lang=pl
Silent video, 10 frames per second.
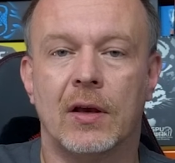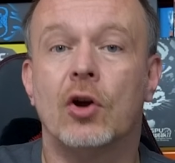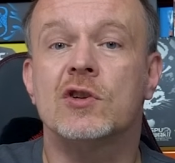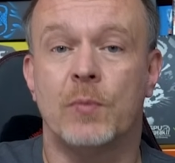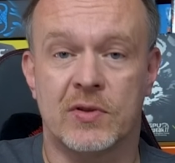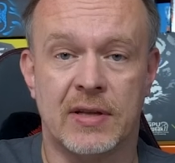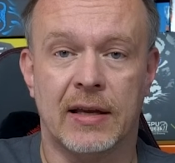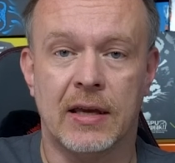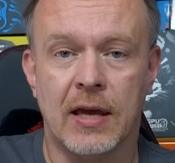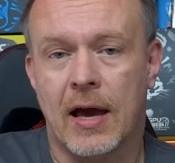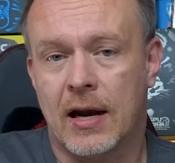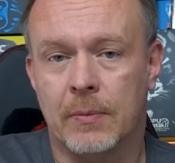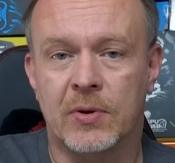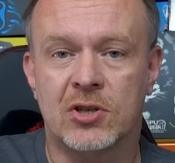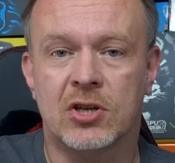rozpoznaje je,
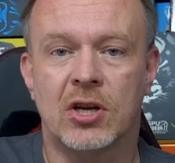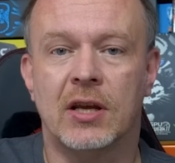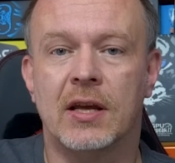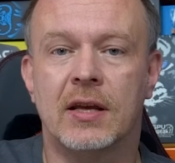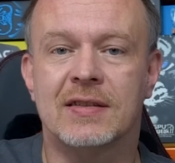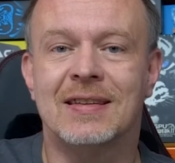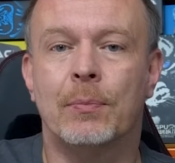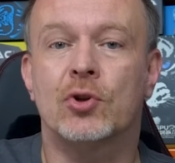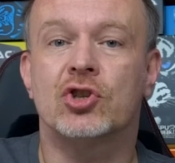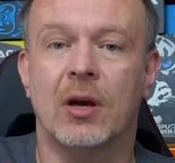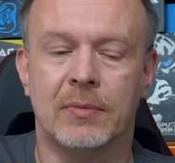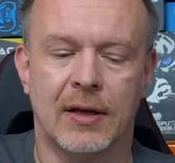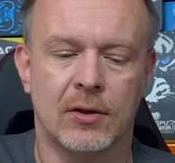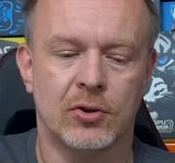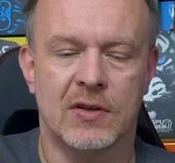ale pisze, że jest
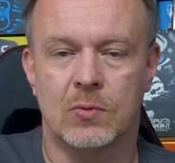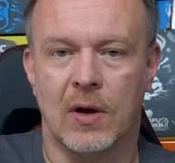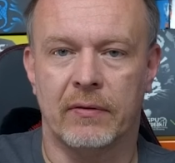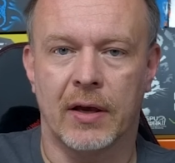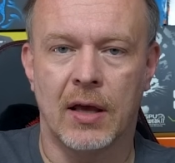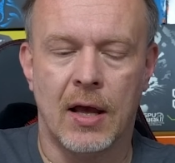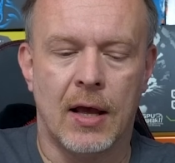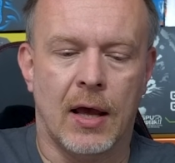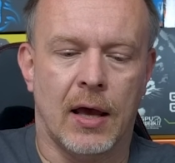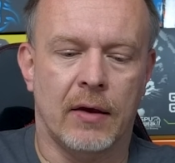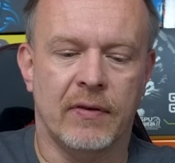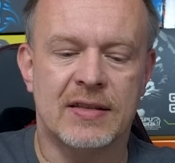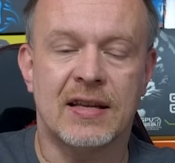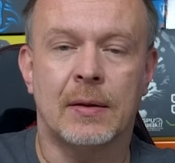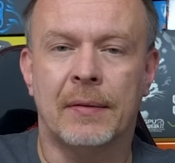niepotrzebne do tych sławek. E,
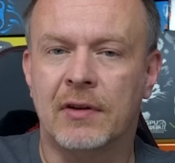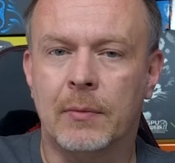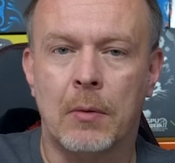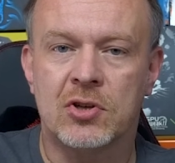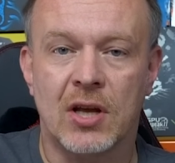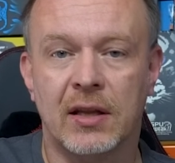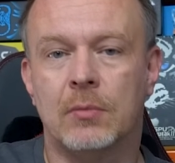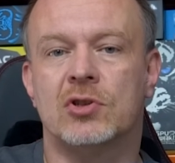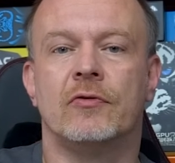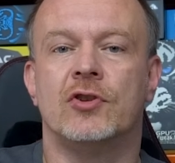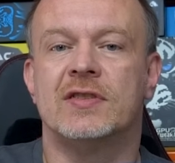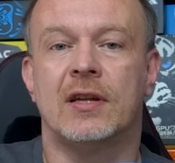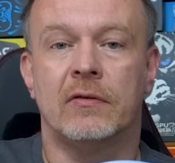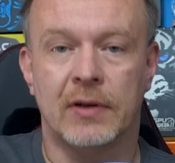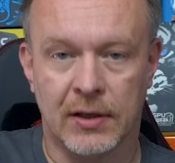więc tak naprawdę nie mamy żadnej możliwości
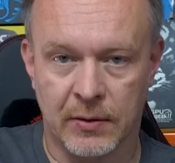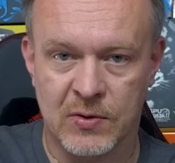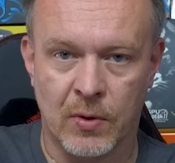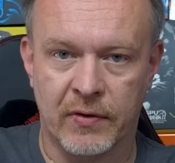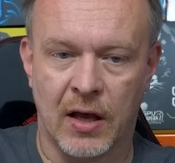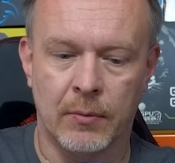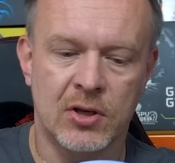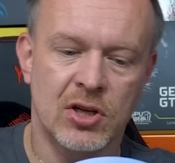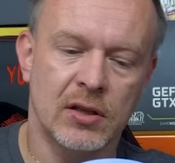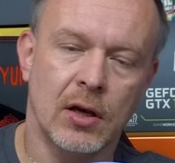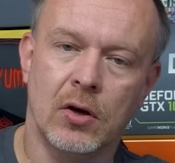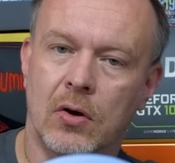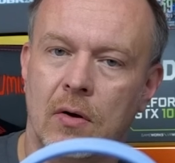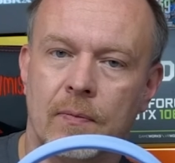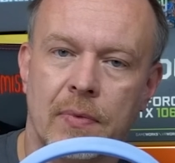sterowania tymi sławkami,
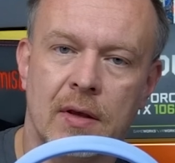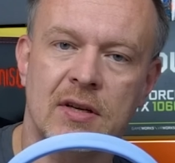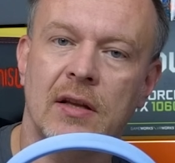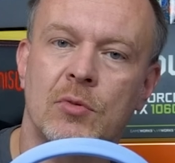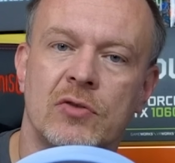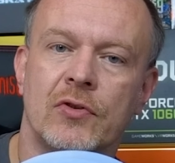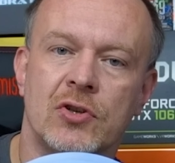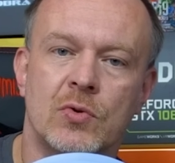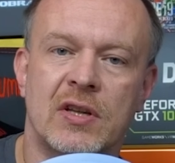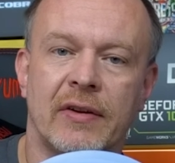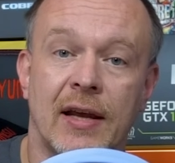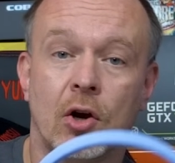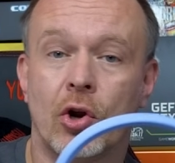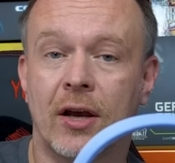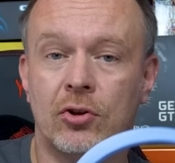żadnego, mm, żadnej możliwości ustawiania
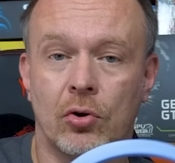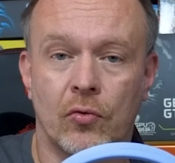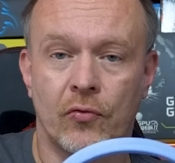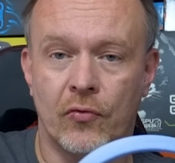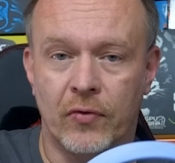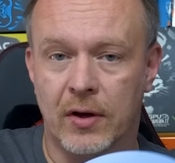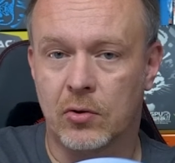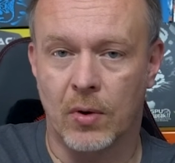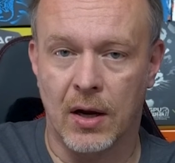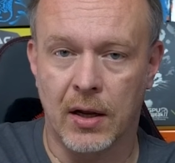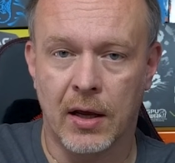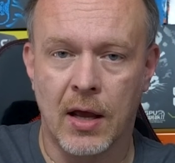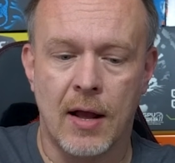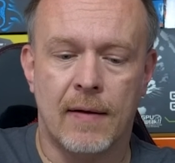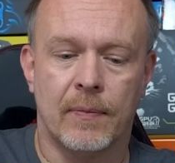korektorów wirtualnych
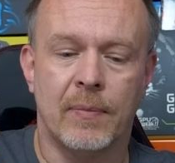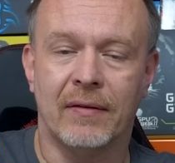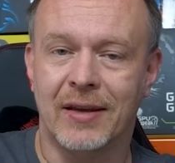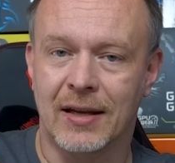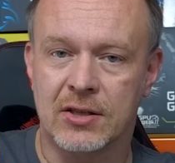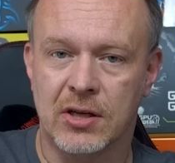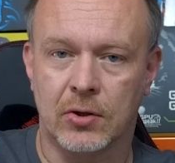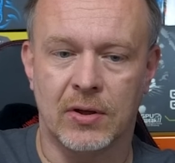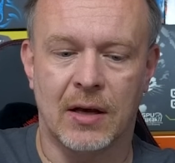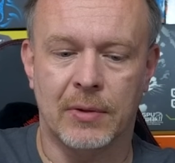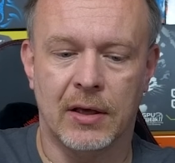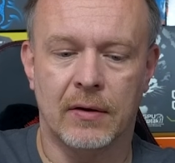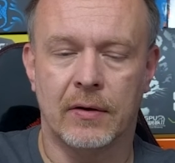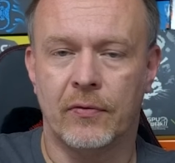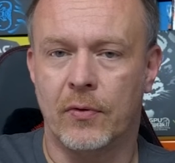bawienia się
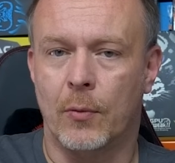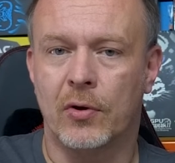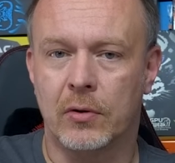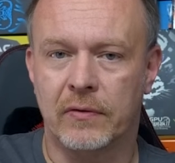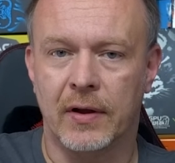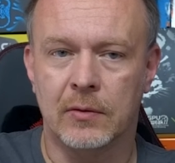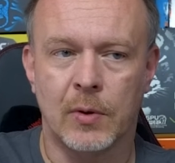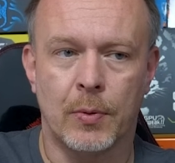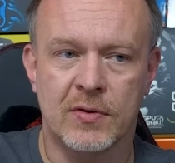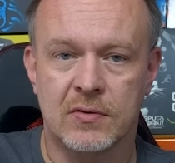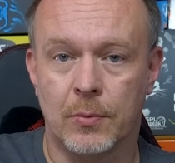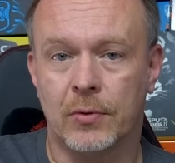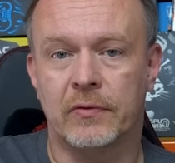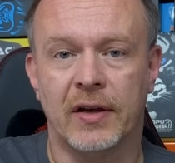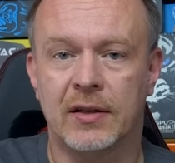tonami e, w oprogramowaniu, bo po prostu
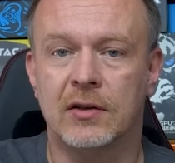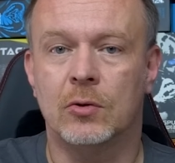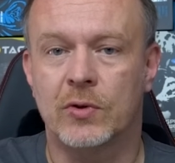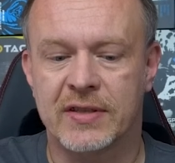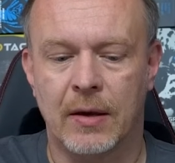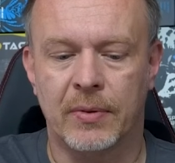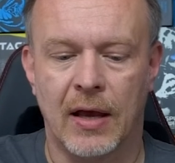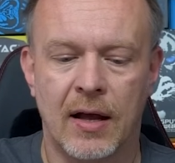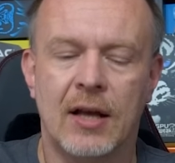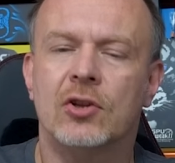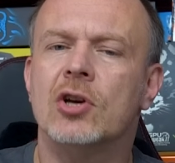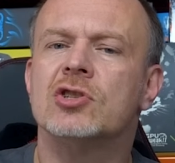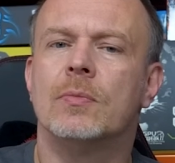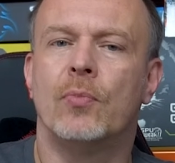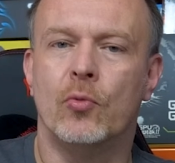oprogramowanie tego nie udostępnia. To
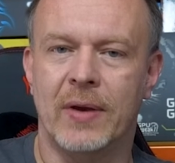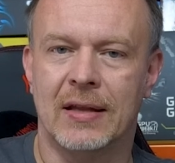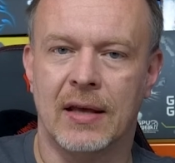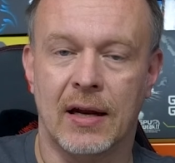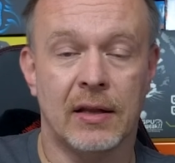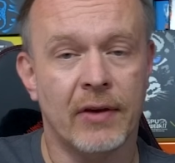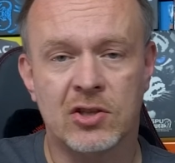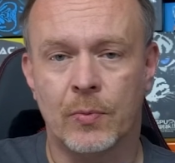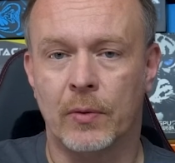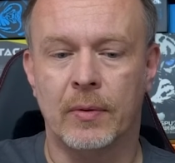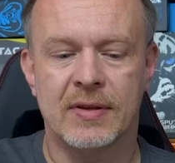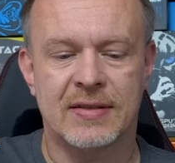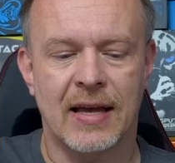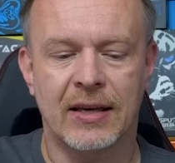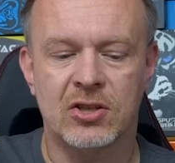jeszcze pół biedy, ale największy problem
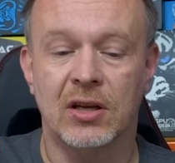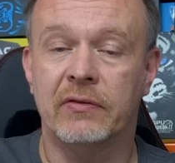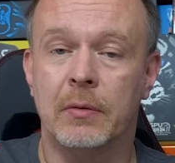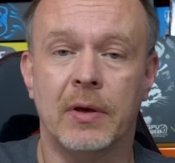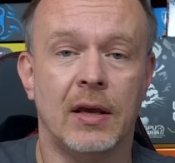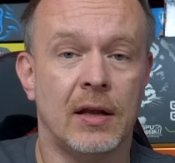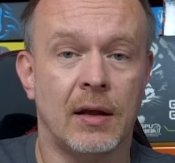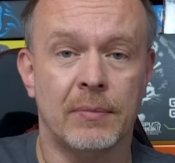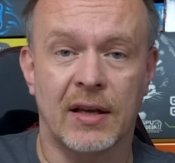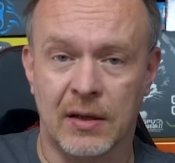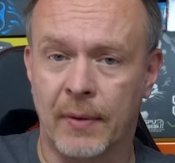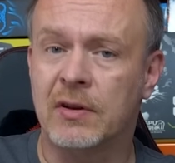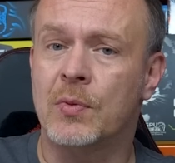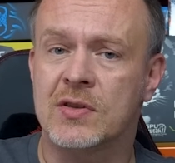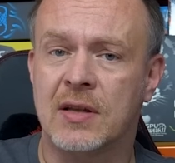jest taki, że nie wiemy ile nam tak
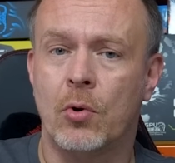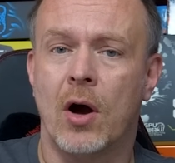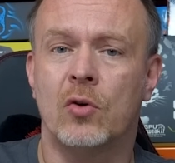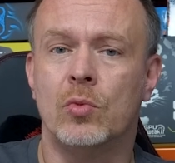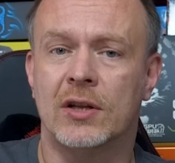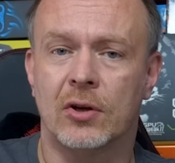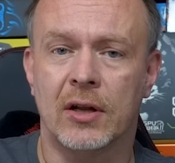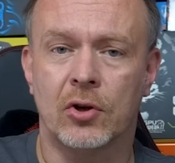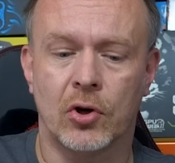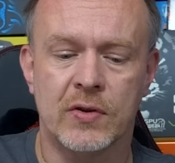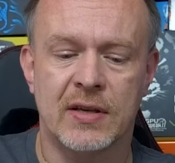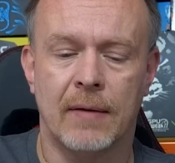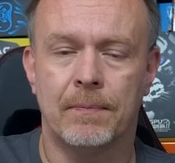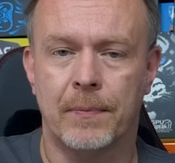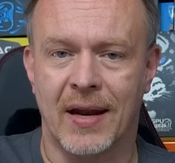naprawdę pozostało akumulatora do
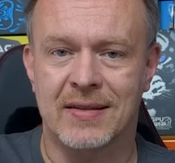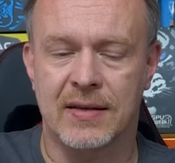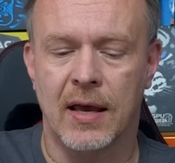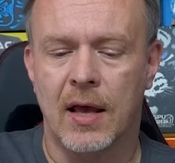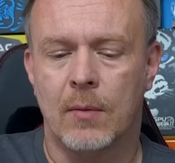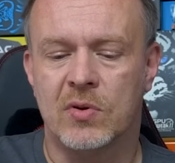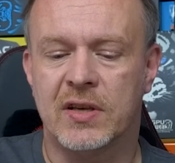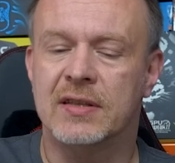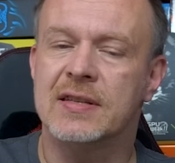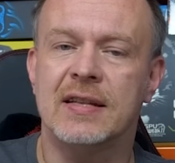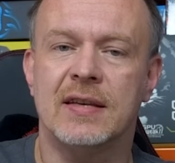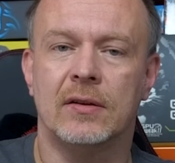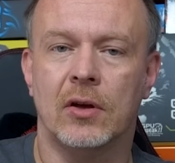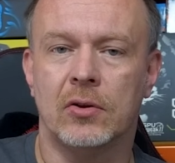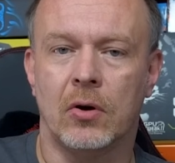końca pracy, bo
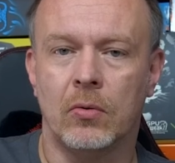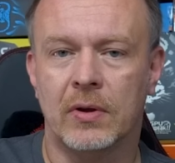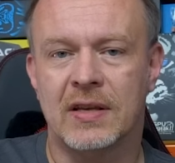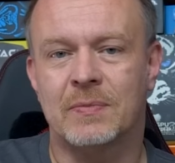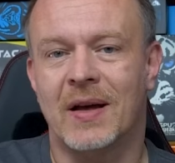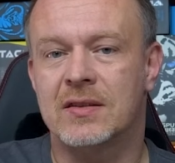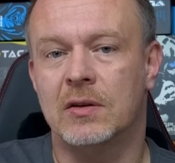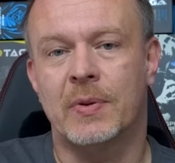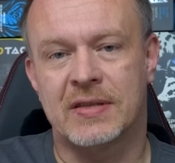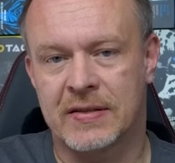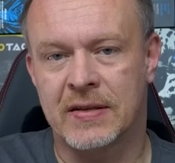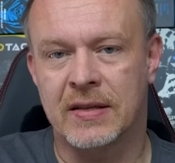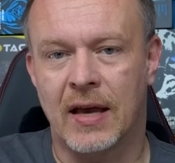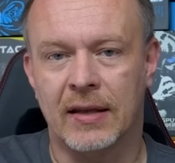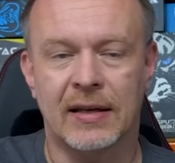sygnalizacja diodą jest bardzo
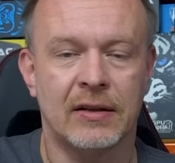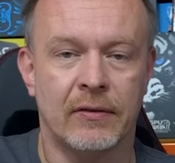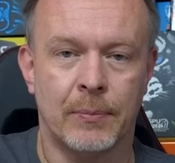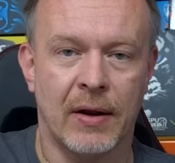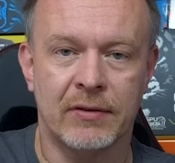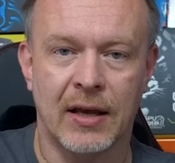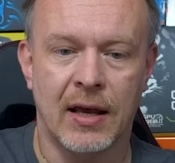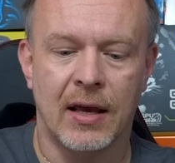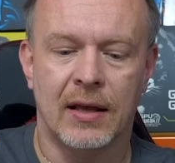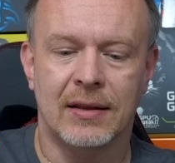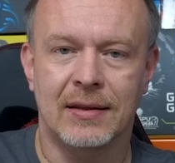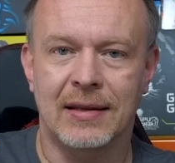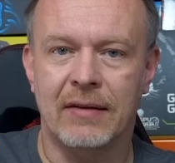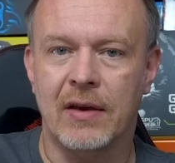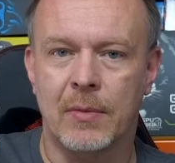nieprecyzyjna i tak naprawdę
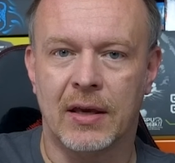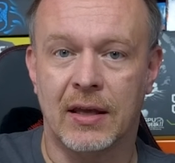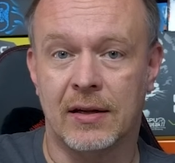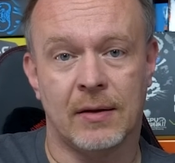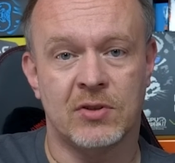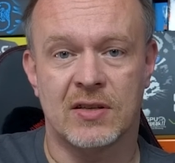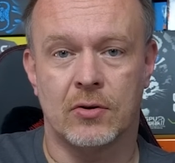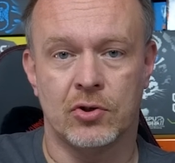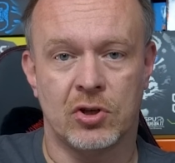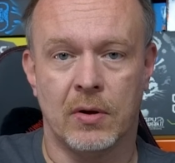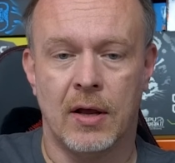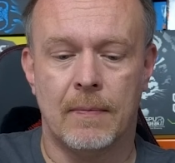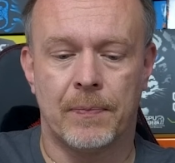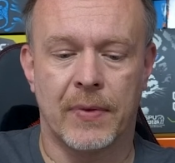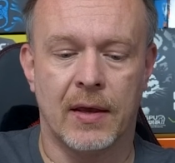nie wiemy kiedy nam się skończy
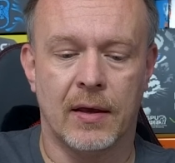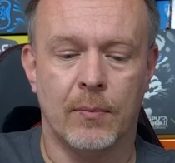mm,